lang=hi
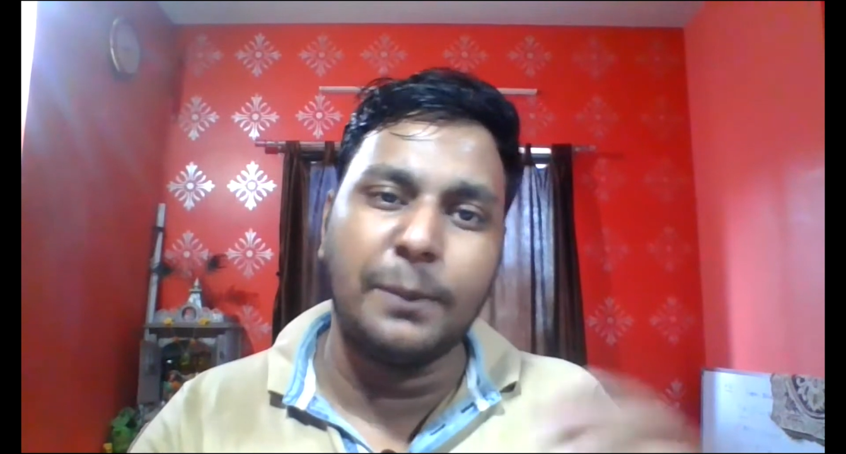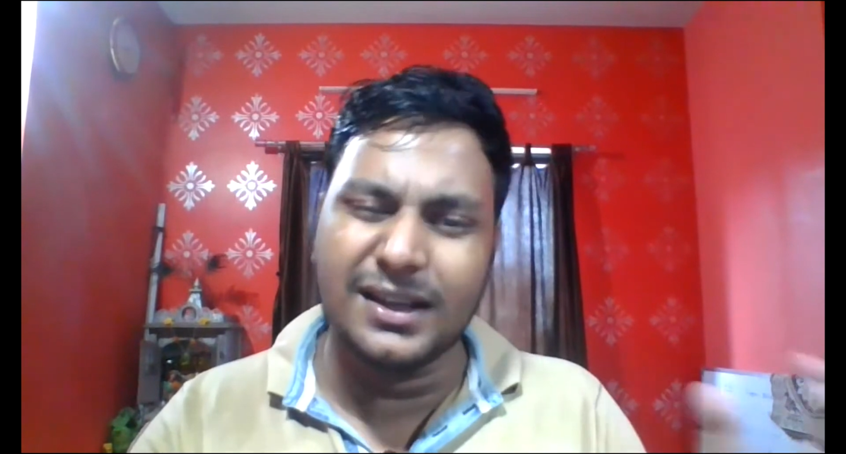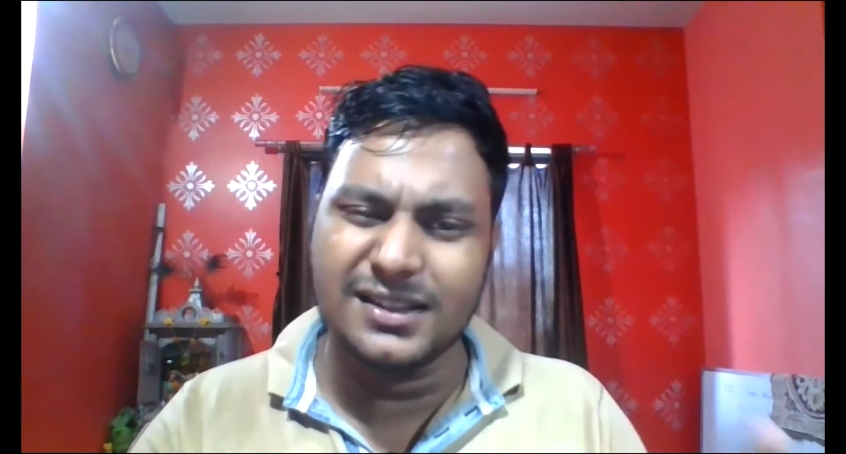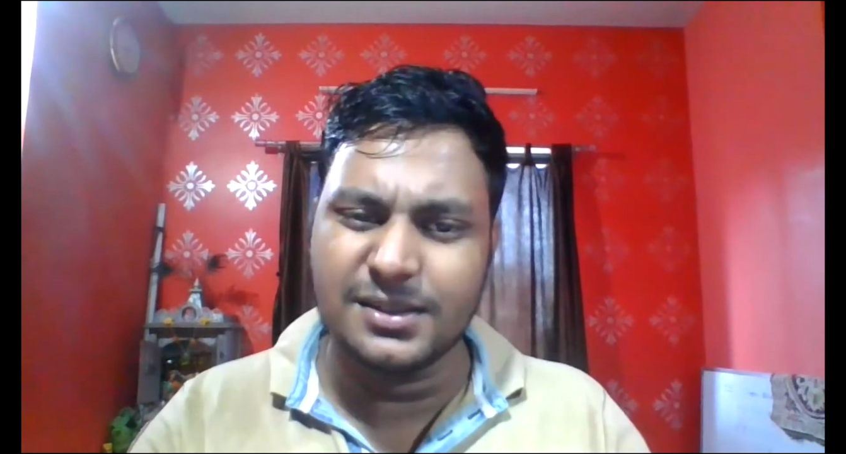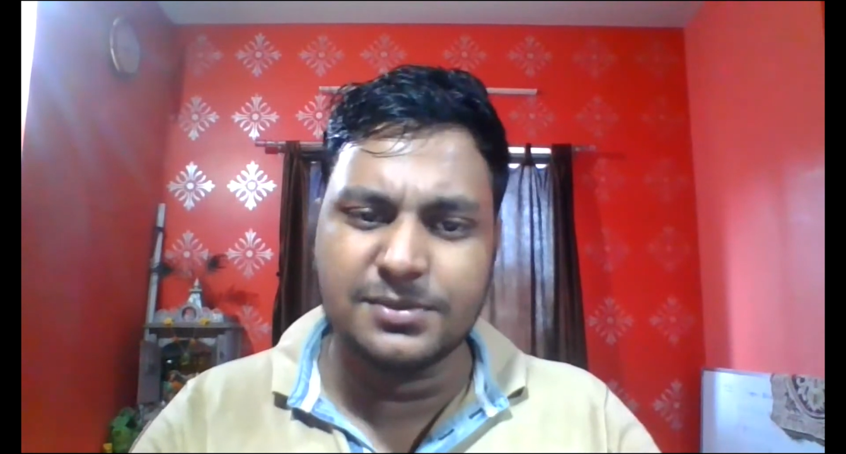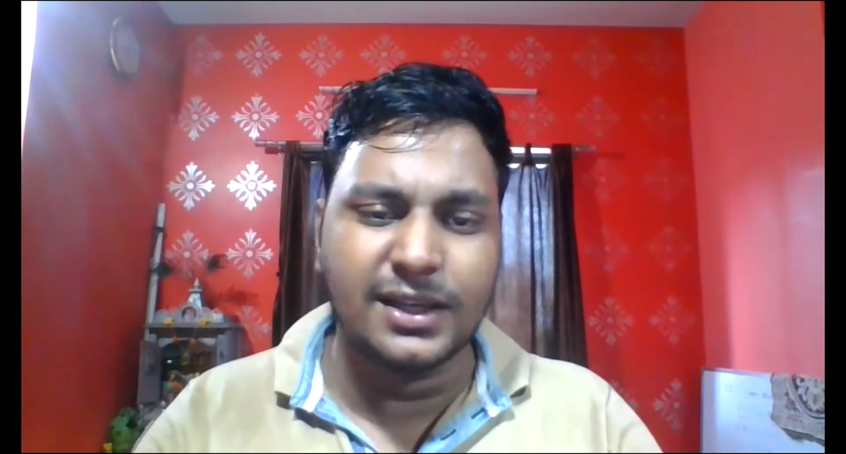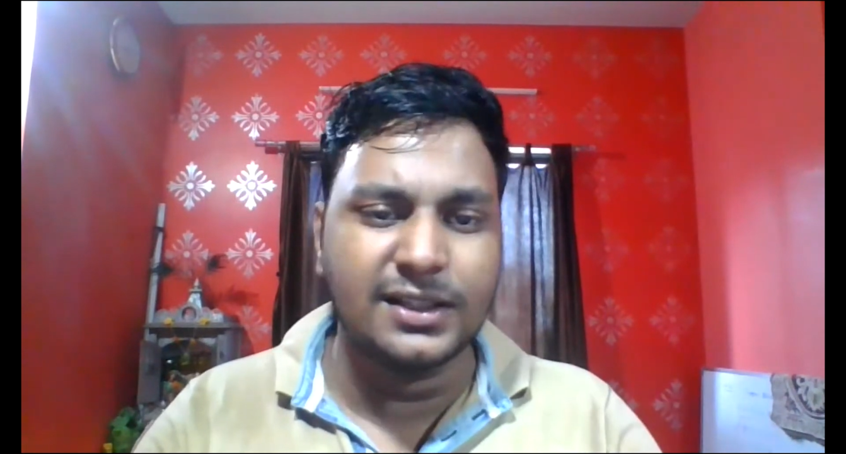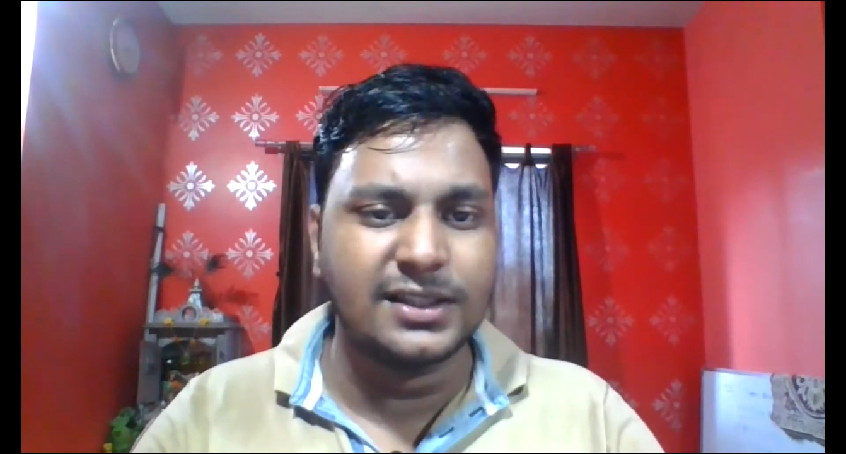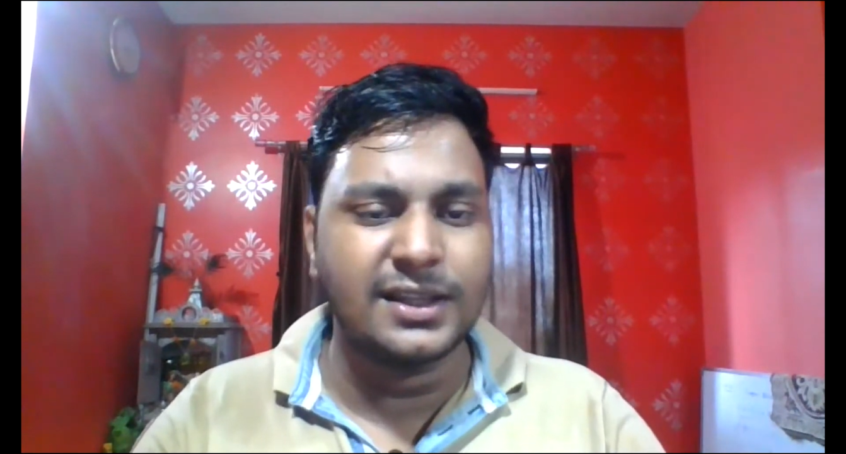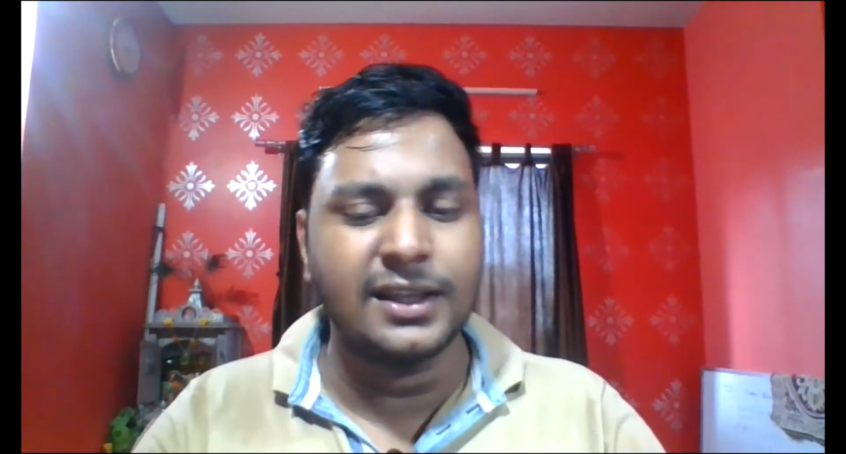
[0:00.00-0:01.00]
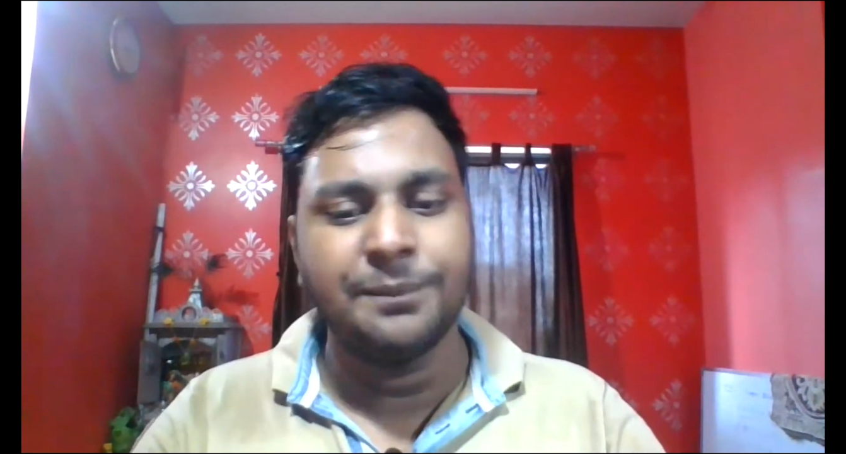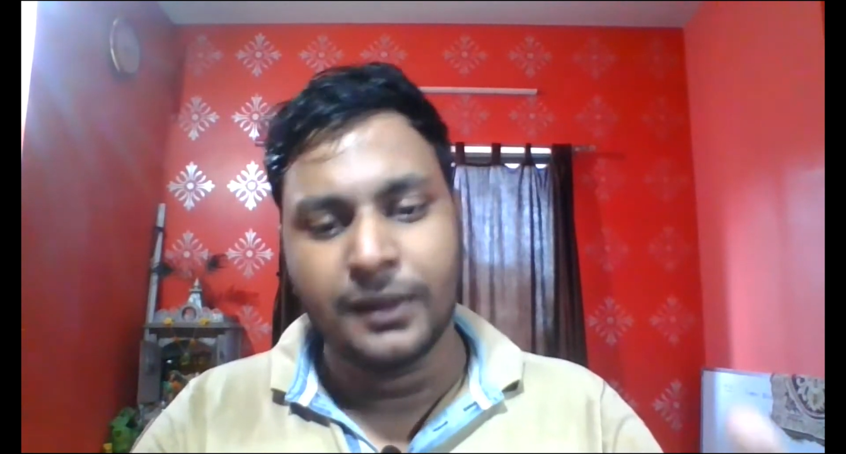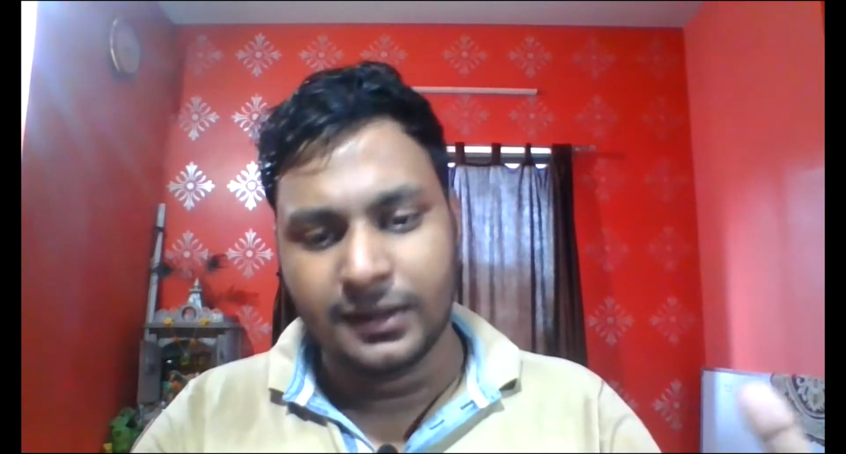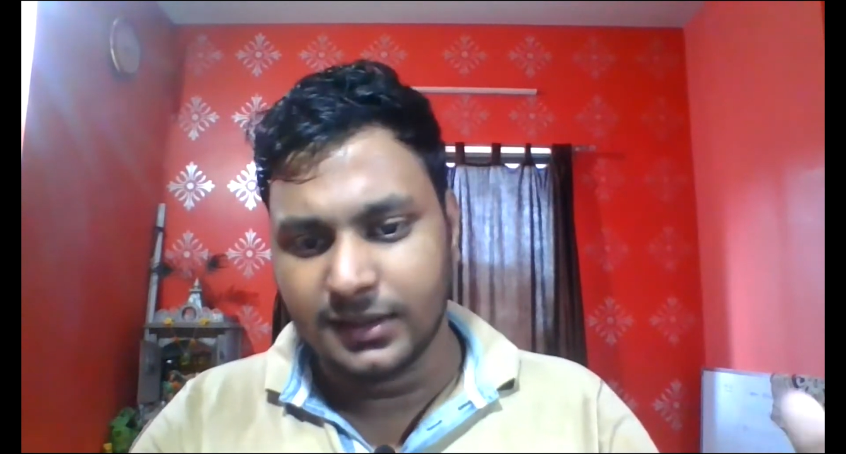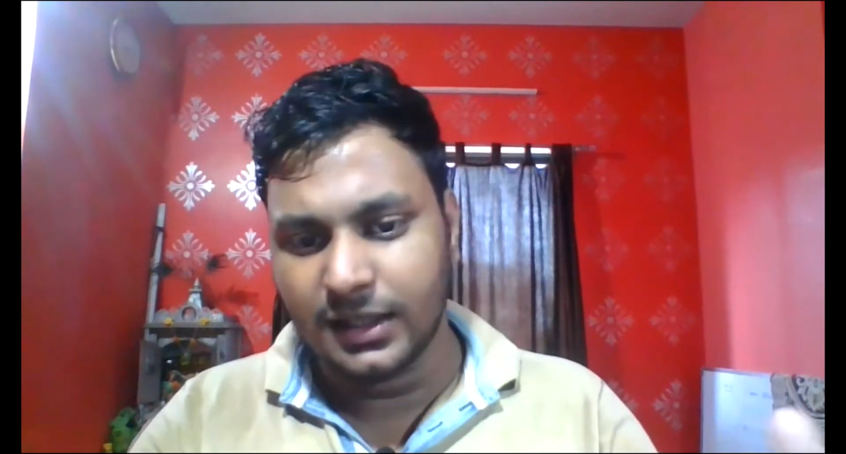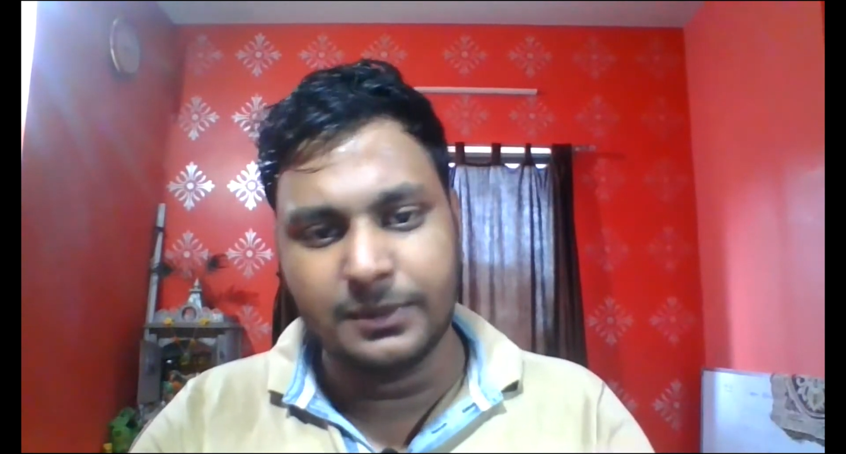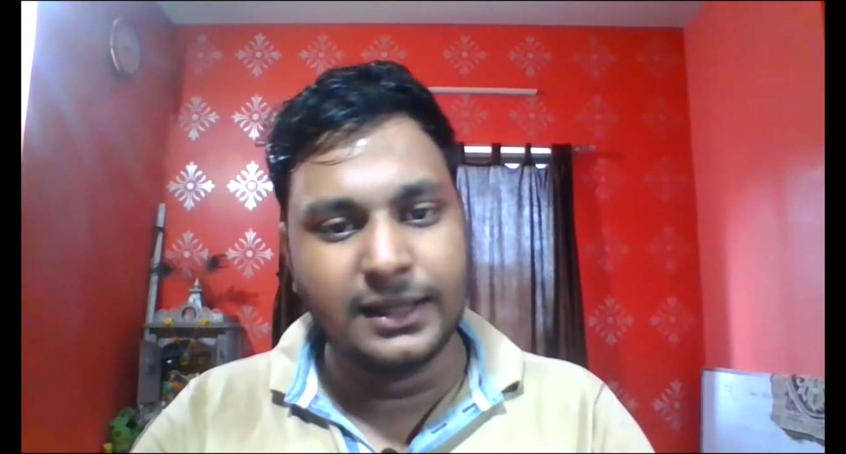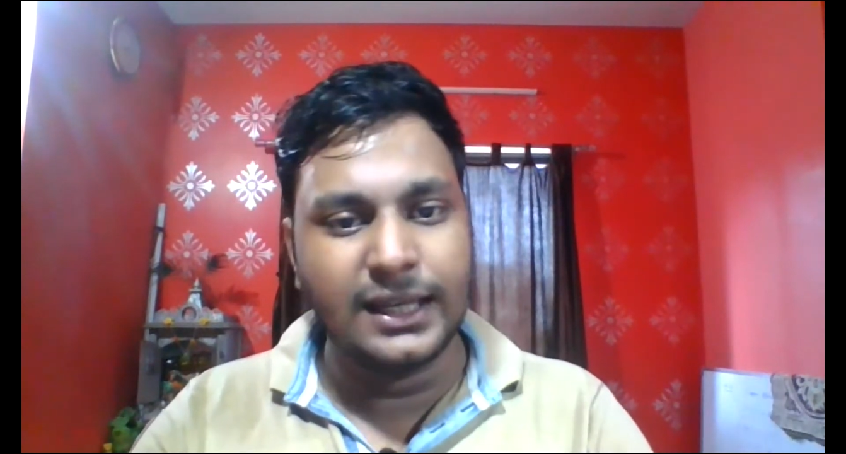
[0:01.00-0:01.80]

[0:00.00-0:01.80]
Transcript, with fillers: बाकी सब चैनल्स के तरह मैं